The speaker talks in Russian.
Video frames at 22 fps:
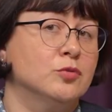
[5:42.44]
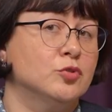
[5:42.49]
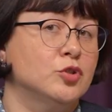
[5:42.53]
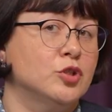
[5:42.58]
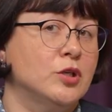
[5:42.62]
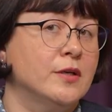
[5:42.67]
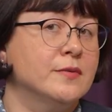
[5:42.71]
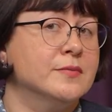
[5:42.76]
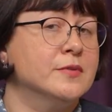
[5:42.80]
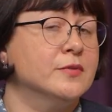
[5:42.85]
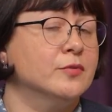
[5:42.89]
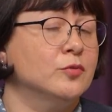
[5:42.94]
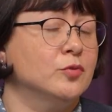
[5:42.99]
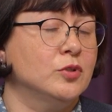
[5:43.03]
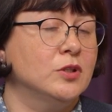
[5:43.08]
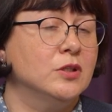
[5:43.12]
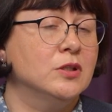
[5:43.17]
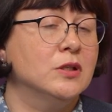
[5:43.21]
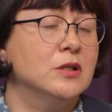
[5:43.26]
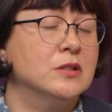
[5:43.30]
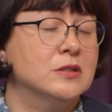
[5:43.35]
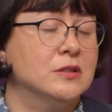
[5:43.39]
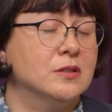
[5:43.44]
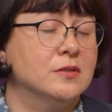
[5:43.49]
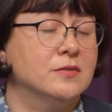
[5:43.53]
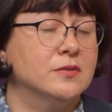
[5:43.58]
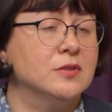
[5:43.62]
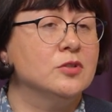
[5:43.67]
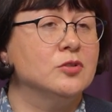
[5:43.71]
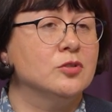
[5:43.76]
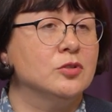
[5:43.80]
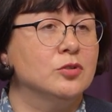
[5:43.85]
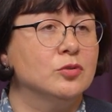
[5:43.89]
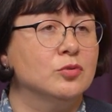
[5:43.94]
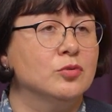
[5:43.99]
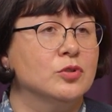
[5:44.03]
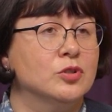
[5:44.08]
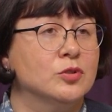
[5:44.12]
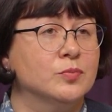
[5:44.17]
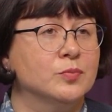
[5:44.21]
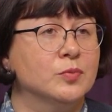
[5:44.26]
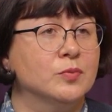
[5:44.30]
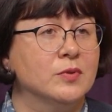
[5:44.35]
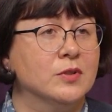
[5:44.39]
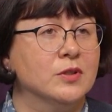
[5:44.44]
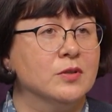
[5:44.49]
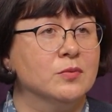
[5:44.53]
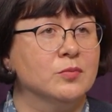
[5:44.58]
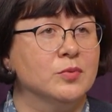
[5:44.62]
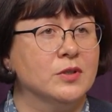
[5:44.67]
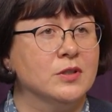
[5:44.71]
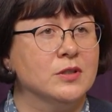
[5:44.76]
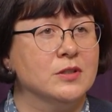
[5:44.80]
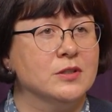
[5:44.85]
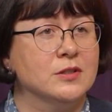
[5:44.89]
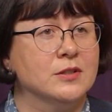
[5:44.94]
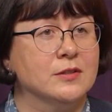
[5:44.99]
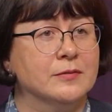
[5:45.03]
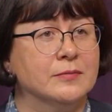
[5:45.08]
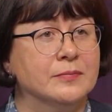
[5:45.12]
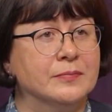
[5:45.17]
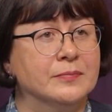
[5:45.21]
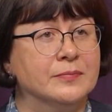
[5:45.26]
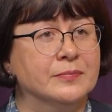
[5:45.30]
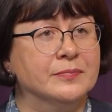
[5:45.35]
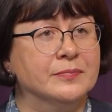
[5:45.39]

осуществляем свою деятельность на всей территории Республики Бурятия.